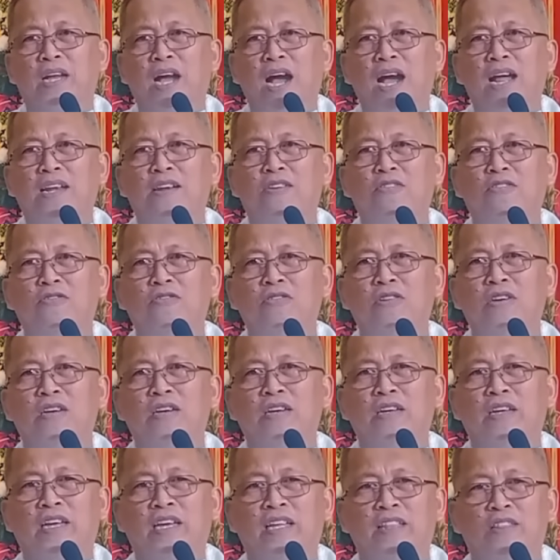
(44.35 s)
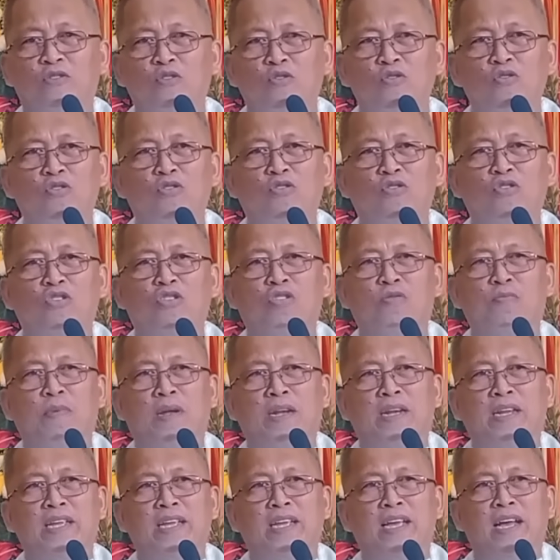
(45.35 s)
nganong
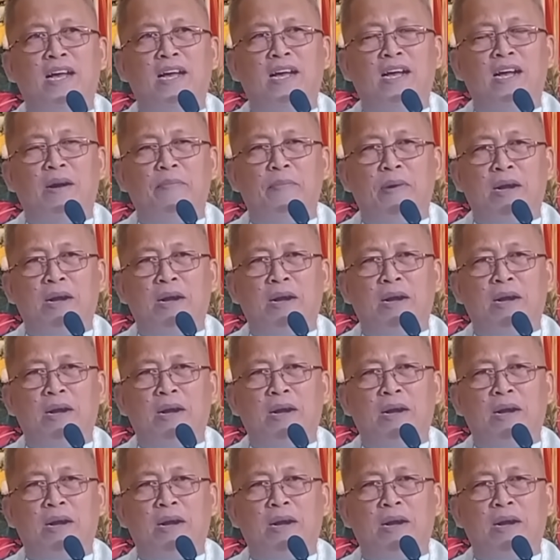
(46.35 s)
gitugot man niya